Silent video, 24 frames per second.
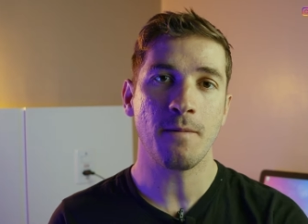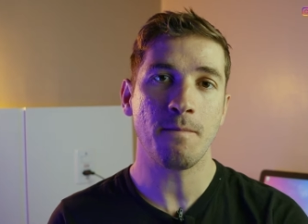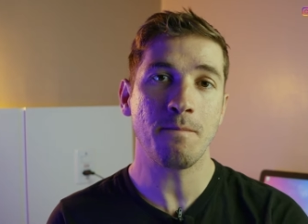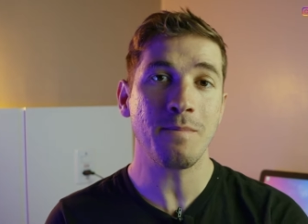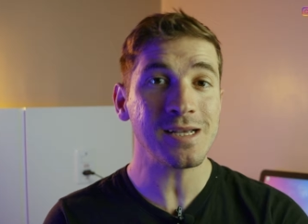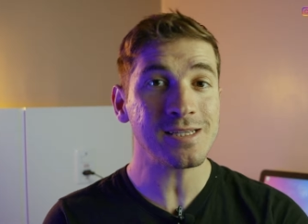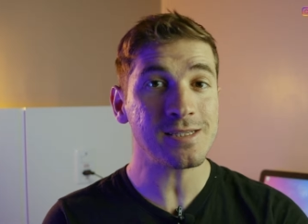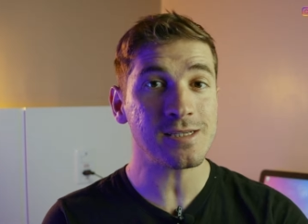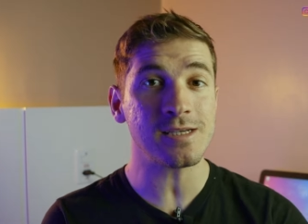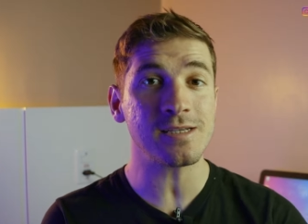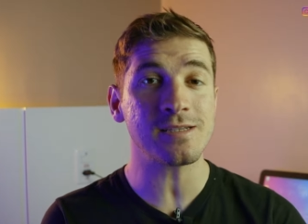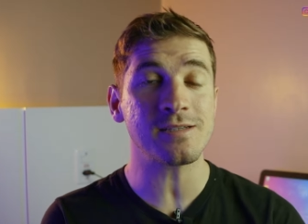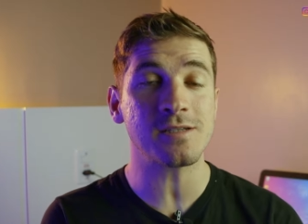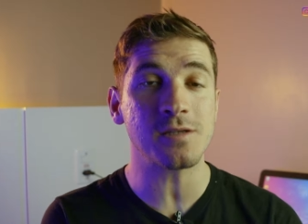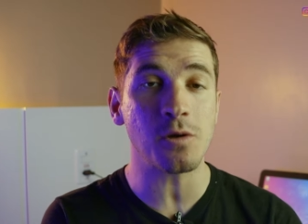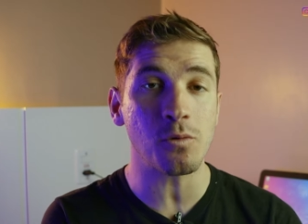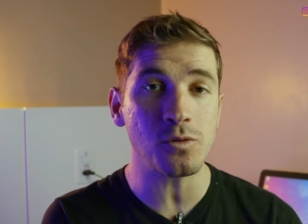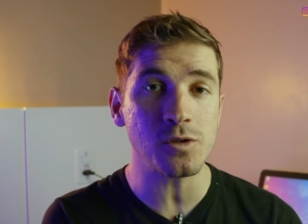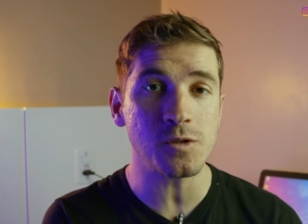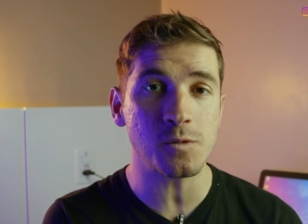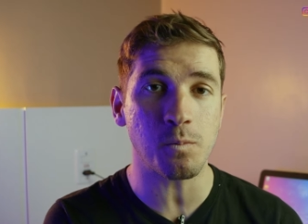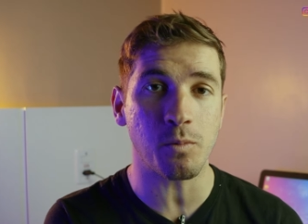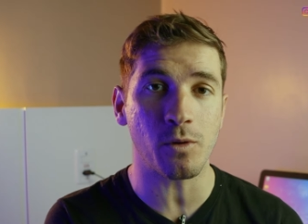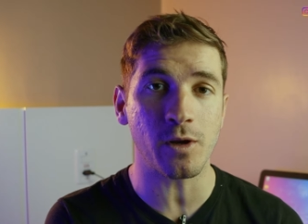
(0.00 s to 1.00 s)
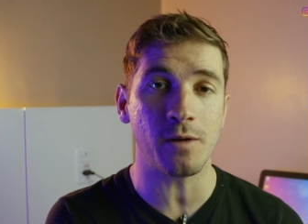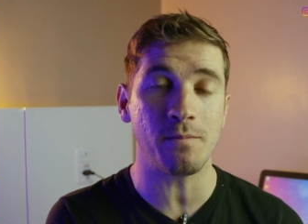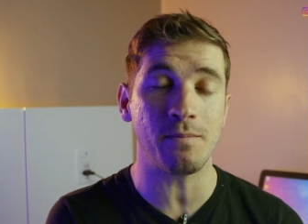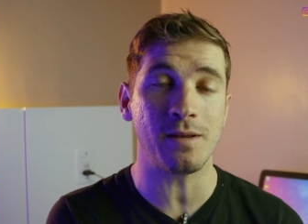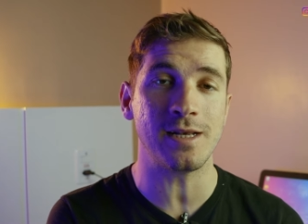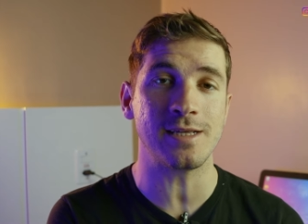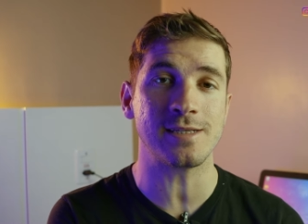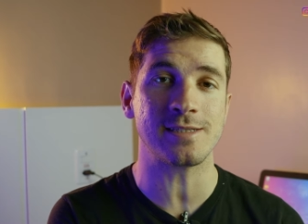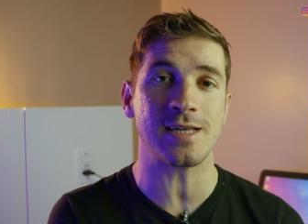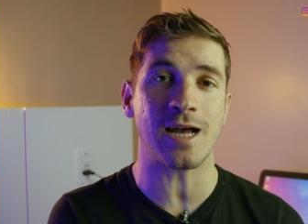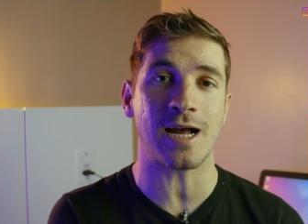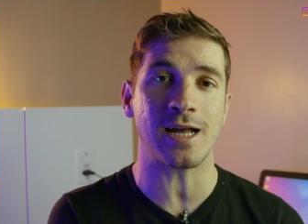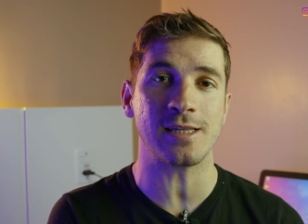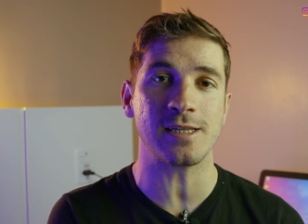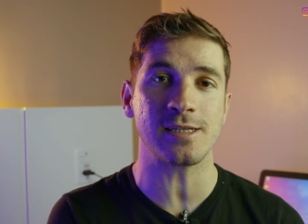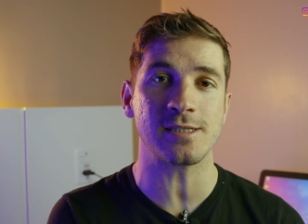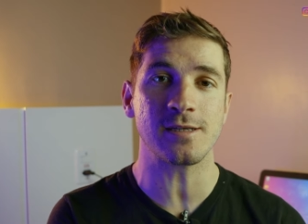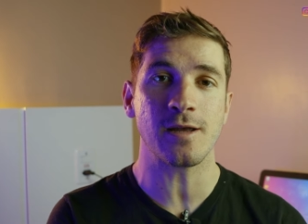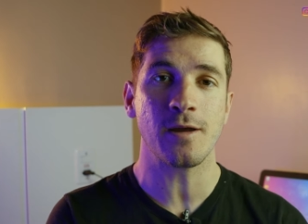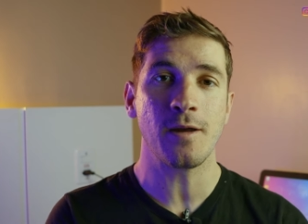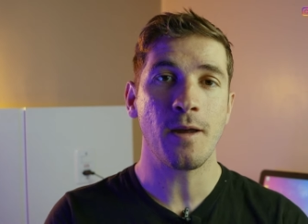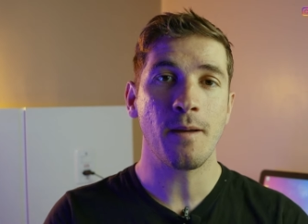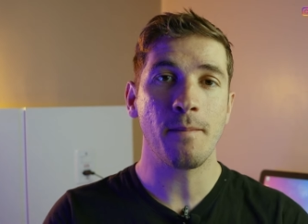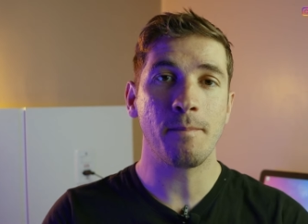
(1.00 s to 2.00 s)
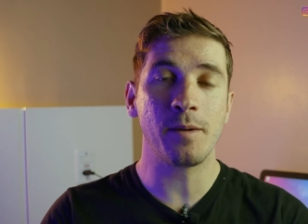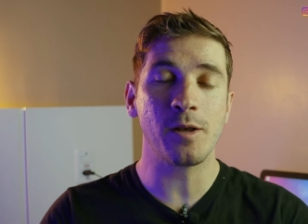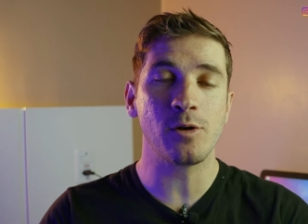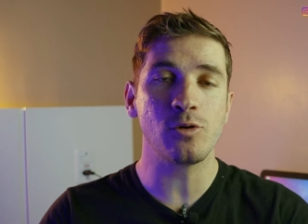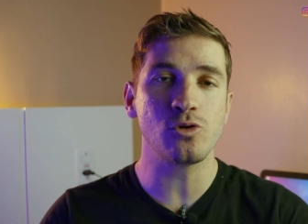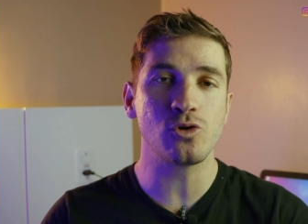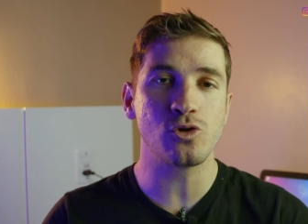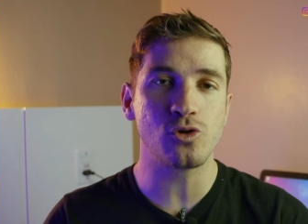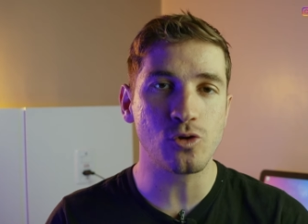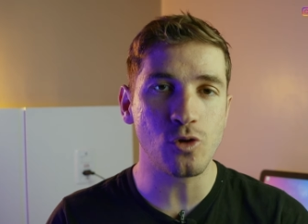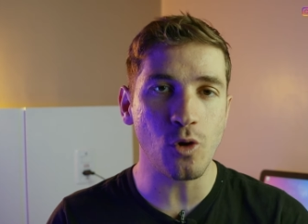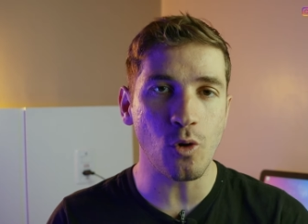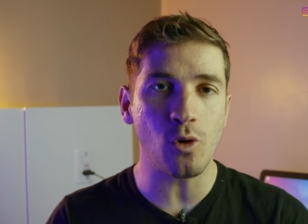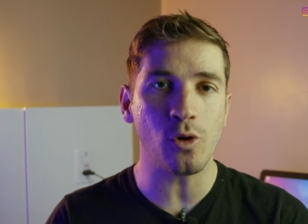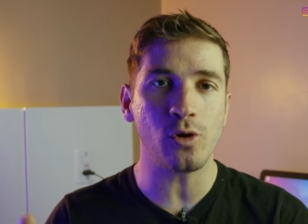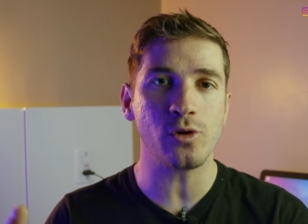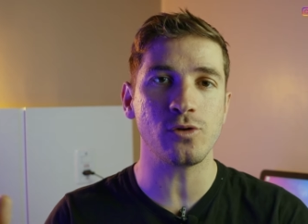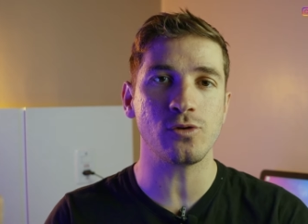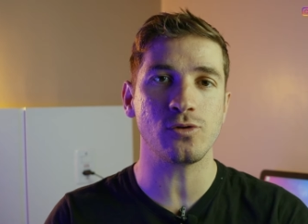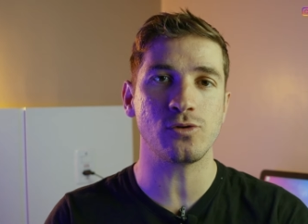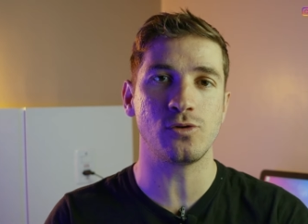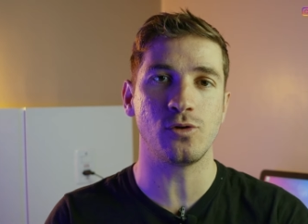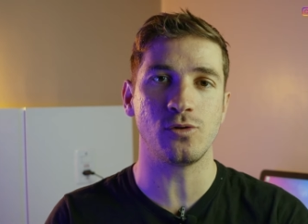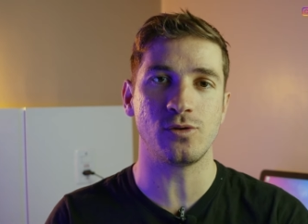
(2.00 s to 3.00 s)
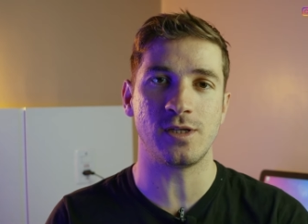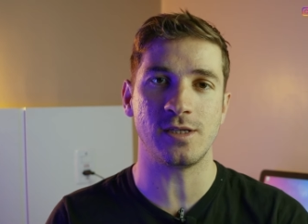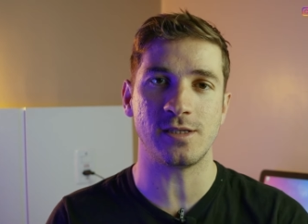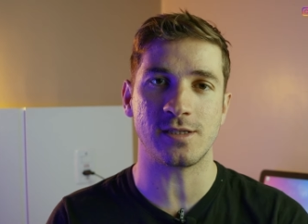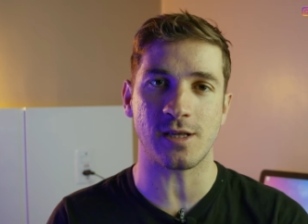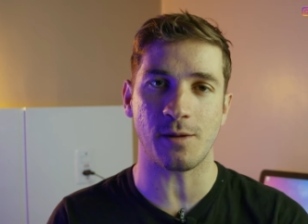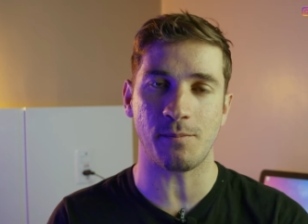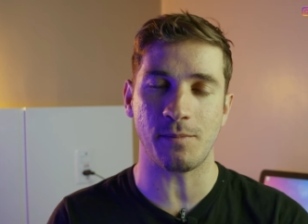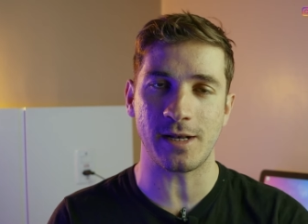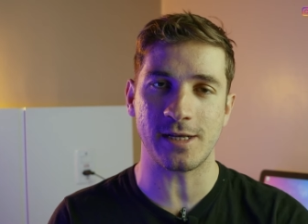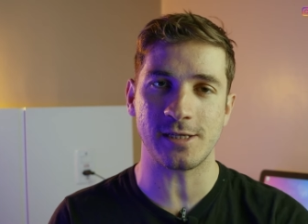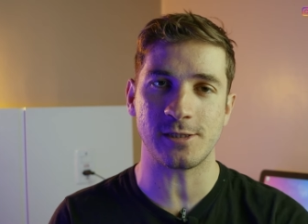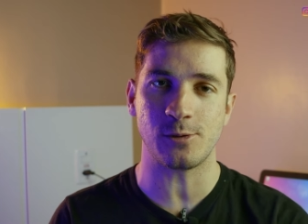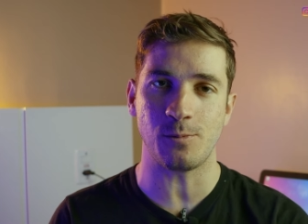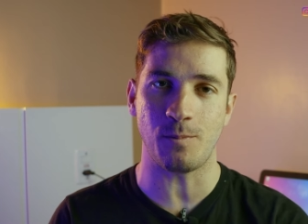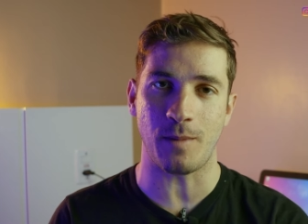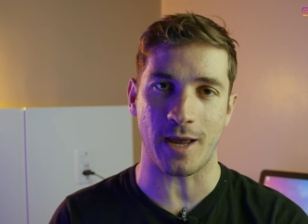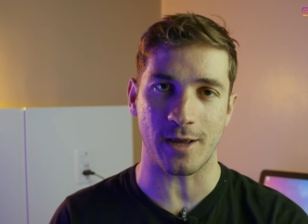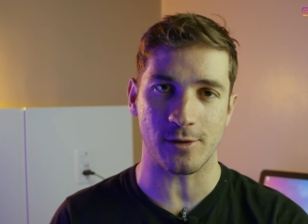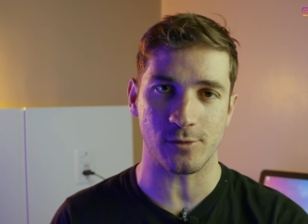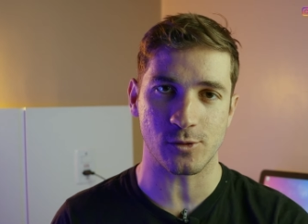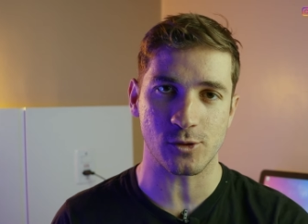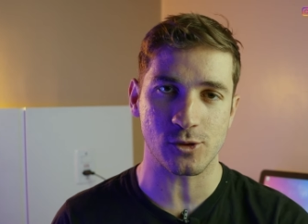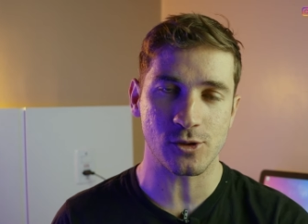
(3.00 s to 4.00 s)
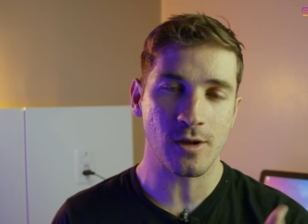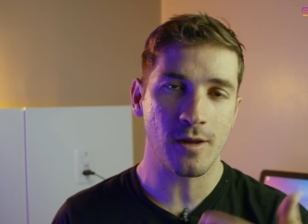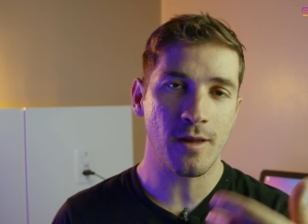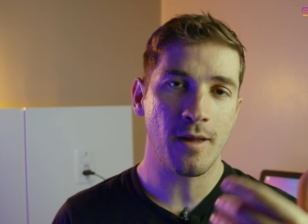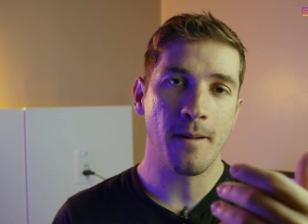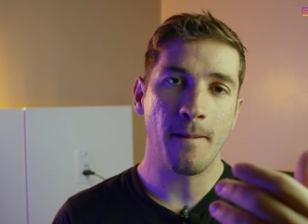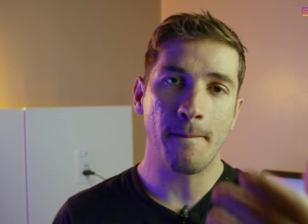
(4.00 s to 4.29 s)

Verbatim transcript: mas que são disponibilizadas pelos donos dos estabelecimentos.